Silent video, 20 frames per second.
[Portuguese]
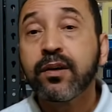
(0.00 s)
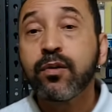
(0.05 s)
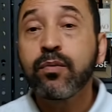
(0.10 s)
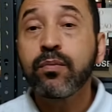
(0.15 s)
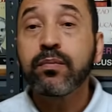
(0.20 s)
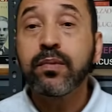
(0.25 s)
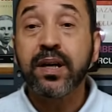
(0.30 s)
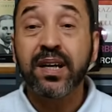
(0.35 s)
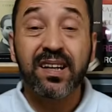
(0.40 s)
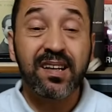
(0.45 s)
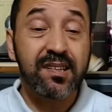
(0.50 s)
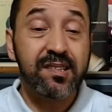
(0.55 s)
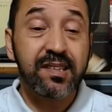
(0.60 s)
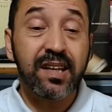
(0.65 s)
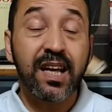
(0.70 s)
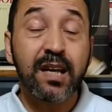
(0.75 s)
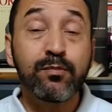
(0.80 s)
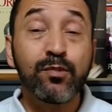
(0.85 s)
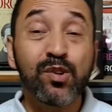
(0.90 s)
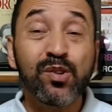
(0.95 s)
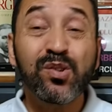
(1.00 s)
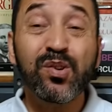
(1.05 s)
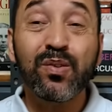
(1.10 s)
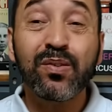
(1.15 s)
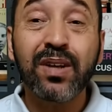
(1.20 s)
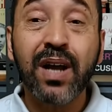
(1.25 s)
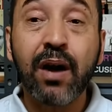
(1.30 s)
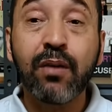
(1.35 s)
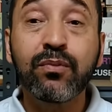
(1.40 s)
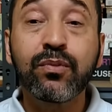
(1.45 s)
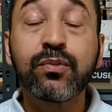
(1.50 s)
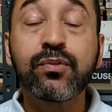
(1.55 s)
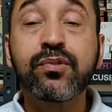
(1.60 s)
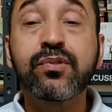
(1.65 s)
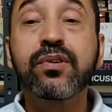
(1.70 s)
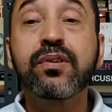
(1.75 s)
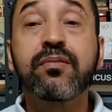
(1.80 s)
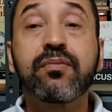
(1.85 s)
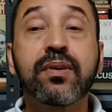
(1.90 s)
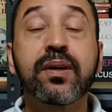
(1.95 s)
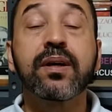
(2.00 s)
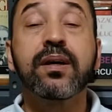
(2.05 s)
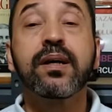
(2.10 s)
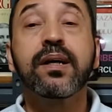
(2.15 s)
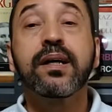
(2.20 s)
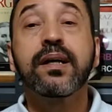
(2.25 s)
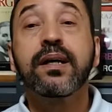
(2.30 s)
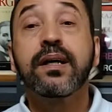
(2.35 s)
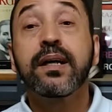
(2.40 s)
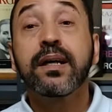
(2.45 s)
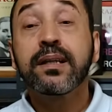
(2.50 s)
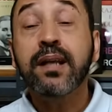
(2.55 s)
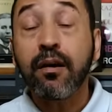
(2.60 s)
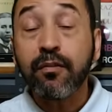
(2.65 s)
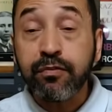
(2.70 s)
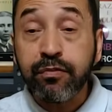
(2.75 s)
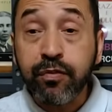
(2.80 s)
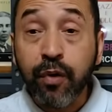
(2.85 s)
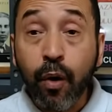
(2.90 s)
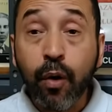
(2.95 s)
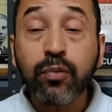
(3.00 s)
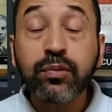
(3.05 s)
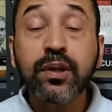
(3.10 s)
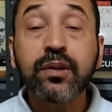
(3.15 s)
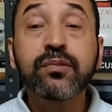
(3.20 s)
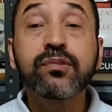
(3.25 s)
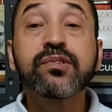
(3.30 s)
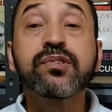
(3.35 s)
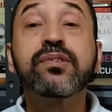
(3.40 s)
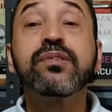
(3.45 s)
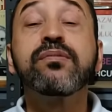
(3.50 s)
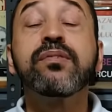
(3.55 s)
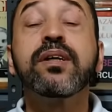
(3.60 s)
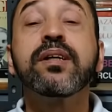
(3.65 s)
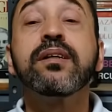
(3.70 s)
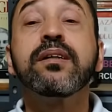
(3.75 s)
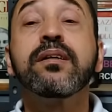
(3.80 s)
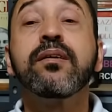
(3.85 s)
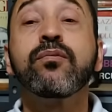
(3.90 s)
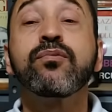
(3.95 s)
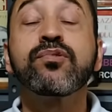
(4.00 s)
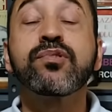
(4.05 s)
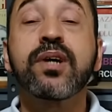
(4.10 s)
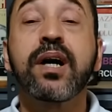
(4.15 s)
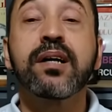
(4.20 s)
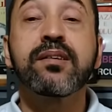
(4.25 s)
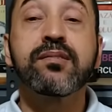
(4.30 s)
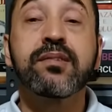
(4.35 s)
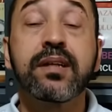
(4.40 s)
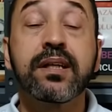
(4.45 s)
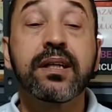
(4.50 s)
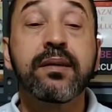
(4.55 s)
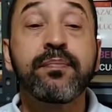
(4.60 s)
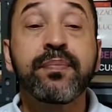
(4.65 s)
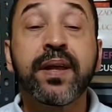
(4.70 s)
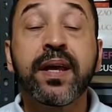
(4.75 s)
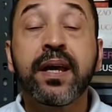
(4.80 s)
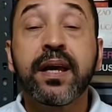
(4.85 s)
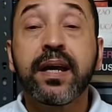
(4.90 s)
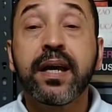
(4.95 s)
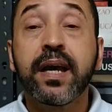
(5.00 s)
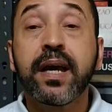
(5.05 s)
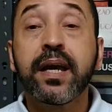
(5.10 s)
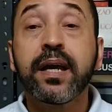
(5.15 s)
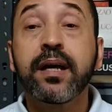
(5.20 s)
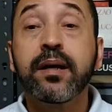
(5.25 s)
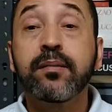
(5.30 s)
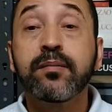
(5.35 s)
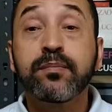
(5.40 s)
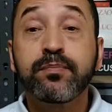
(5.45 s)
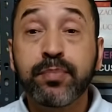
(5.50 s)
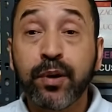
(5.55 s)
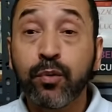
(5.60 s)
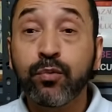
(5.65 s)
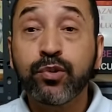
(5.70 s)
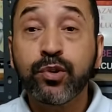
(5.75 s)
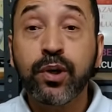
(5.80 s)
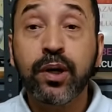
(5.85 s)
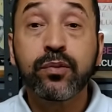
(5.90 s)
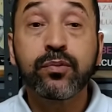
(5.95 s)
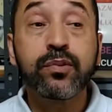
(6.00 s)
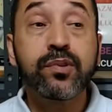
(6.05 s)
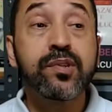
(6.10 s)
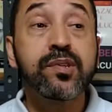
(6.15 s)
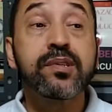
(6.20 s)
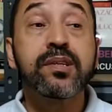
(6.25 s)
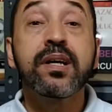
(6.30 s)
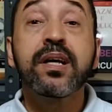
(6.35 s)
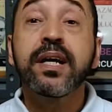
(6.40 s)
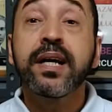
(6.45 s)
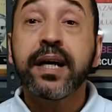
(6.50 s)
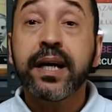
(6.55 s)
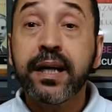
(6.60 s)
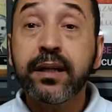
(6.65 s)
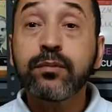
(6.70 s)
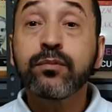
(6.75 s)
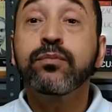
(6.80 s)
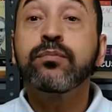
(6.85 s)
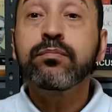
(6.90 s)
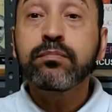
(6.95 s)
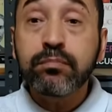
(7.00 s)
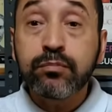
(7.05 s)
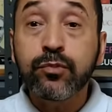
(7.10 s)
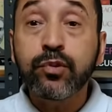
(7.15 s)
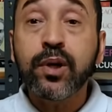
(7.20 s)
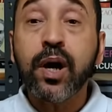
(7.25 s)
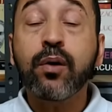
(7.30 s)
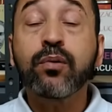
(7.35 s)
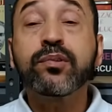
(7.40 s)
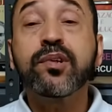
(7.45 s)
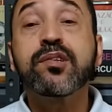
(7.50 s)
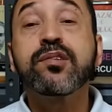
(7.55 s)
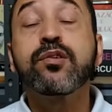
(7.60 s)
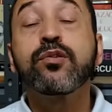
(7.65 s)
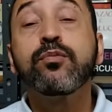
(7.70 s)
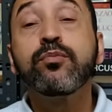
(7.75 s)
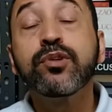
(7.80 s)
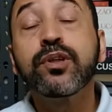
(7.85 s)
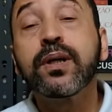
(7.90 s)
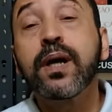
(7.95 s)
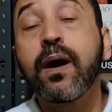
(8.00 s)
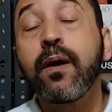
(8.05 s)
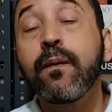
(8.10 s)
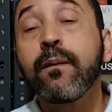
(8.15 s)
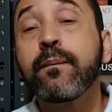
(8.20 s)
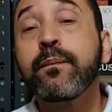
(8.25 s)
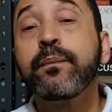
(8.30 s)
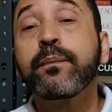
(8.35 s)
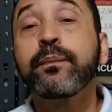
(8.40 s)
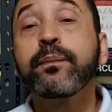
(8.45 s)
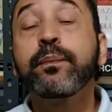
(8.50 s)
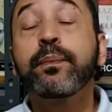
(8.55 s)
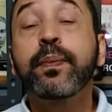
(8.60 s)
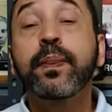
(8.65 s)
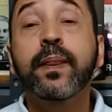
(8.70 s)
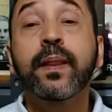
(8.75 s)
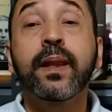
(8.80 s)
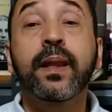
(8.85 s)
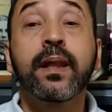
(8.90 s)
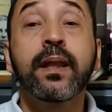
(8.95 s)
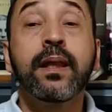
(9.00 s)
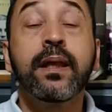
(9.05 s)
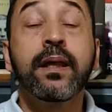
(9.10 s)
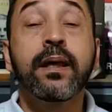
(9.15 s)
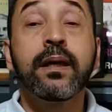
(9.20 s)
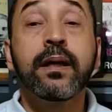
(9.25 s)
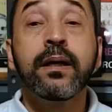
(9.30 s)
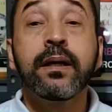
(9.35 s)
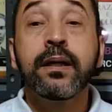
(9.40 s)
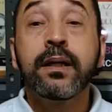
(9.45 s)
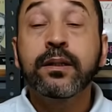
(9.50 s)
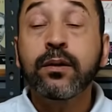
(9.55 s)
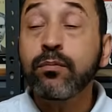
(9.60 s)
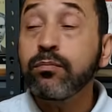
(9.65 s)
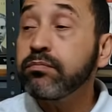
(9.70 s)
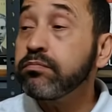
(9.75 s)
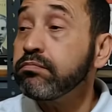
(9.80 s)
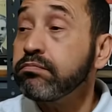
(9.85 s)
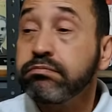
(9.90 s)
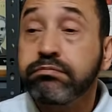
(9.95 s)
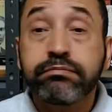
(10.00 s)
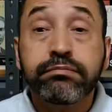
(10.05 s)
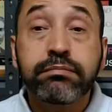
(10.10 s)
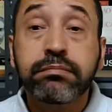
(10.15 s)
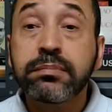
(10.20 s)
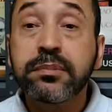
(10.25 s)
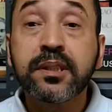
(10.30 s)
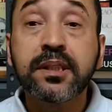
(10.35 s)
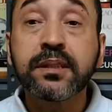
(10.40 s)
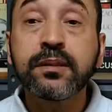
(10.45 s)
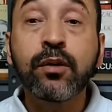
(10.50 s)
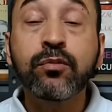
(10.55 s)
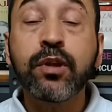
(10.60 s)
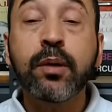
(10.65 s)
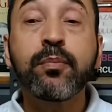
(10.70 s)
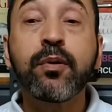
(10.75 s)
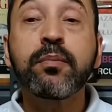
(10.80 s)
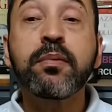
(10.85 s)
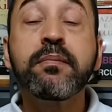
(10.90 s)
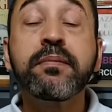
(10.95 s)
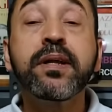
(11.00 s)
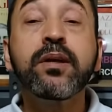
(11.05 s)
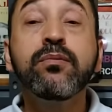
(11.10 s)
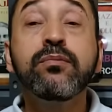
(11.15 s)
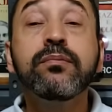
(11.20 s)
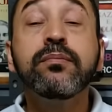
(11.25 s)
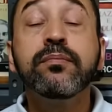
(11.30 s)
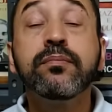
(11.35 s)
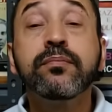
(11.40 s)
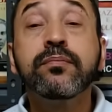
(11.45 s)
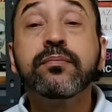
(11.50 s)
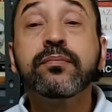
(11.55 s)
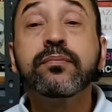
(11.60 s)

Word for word: com ressaca emocional, inclusive da volta, inclusive, em alguns casos ali, é, é, para alguns jogadores, é, do que aconteceu no Mundial. Então, não tem problema nenhum.